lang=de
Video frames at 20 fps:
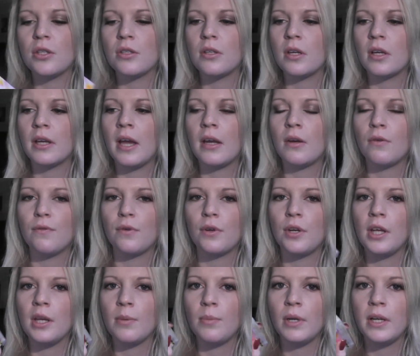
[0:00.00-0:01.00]
sehr, sehr gerne
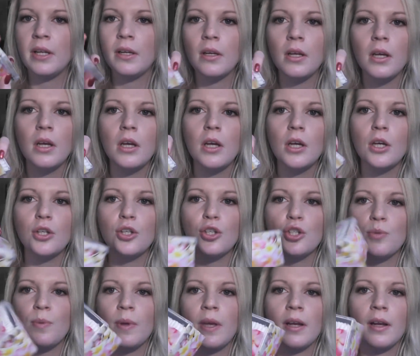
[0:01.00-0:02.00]
von Ebelin.
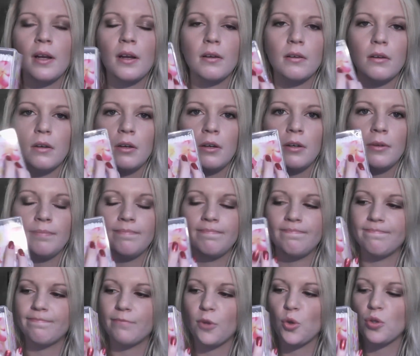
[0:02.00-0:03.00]
Deswegen,
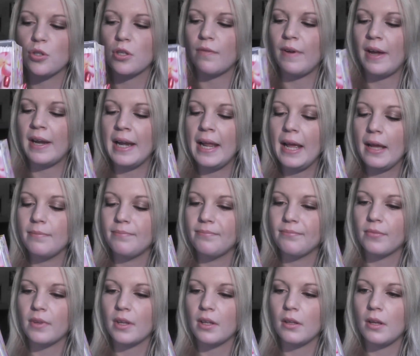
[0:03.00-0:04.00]
ähm, unsere waren leer.
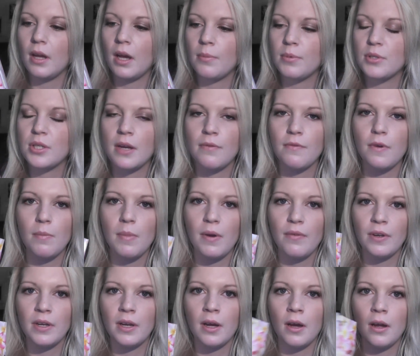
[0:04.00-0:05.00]
Habe ich einfach
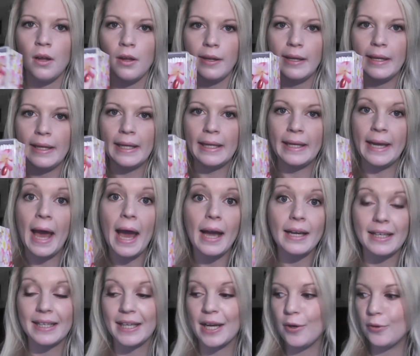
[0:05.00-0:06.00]
mal wieder
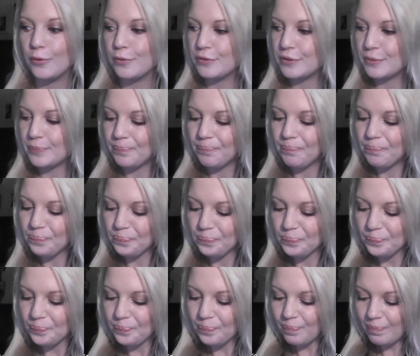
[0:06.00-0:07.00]
nachgekauft.
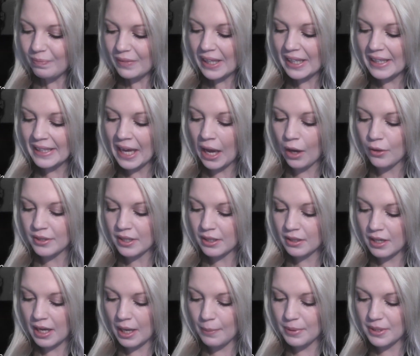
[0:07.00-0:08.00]
Ja, und
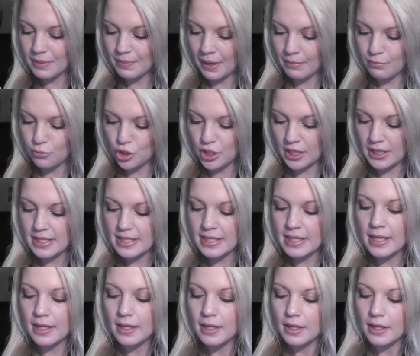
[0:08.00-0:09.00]
dann habe ich meinem
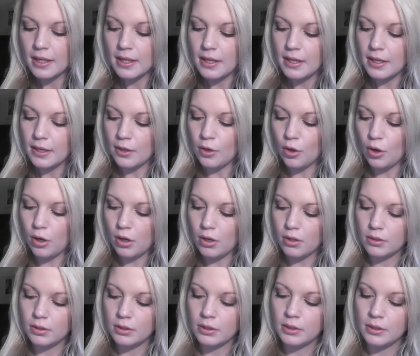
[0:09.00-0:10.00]
Schatzi
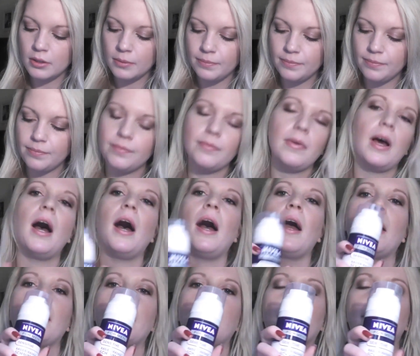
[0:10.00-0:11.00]
noch ähm,
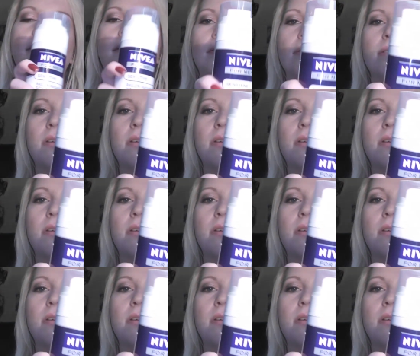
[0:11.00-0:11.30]
ein